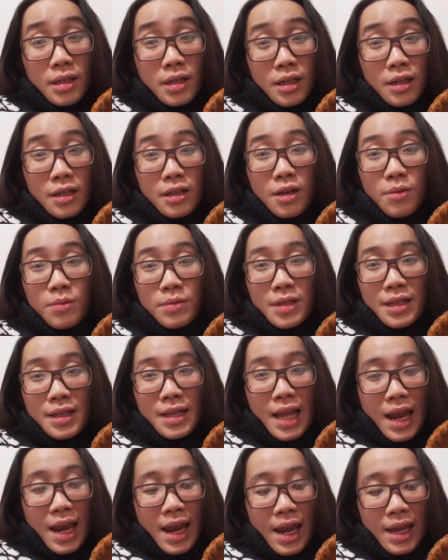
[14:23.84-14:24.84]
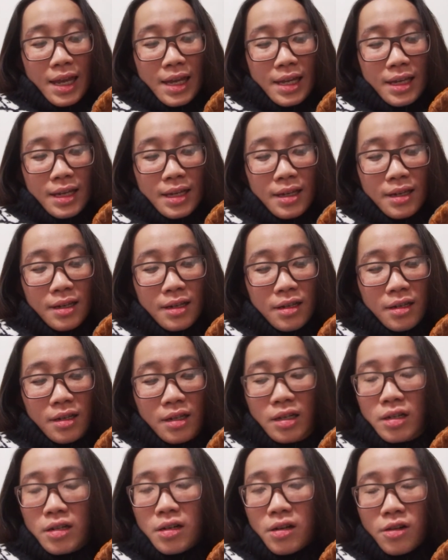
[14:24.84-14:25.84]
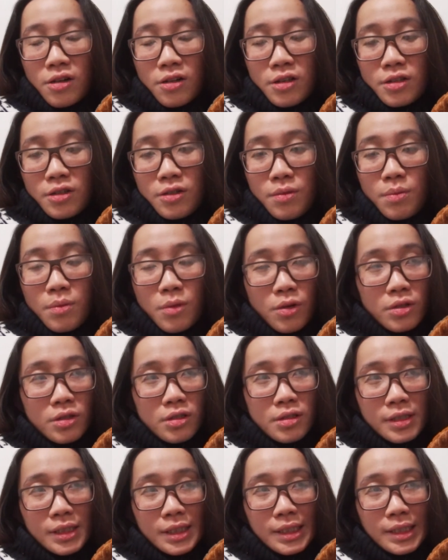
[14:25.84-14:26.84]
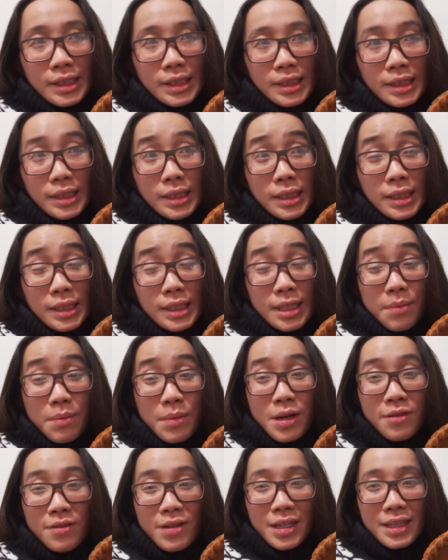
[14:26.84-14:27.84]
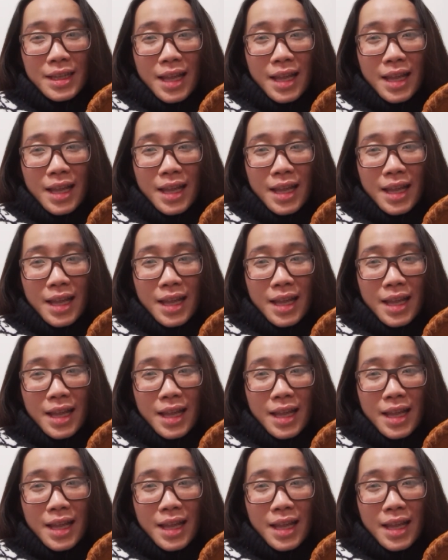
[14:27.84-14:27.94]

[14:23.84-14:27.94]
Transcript: những cái thông tin này rồi chúc mọi người năm mới phát